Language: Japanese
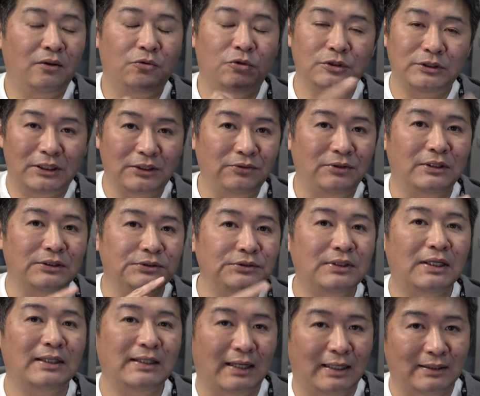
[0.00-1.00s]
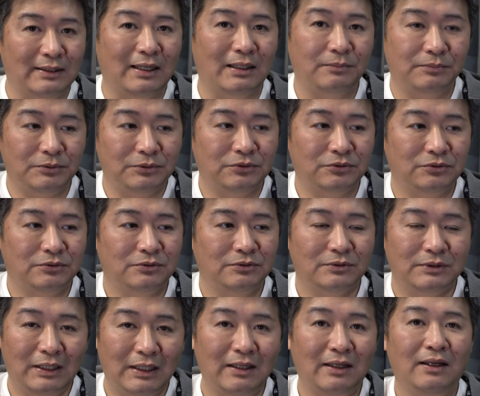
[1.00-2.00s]
こちらのは抜けないタイプ
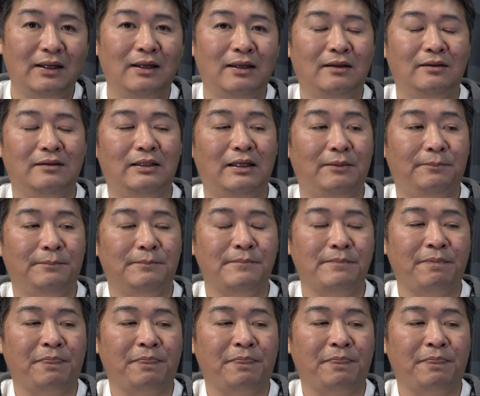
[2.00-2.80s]
ねで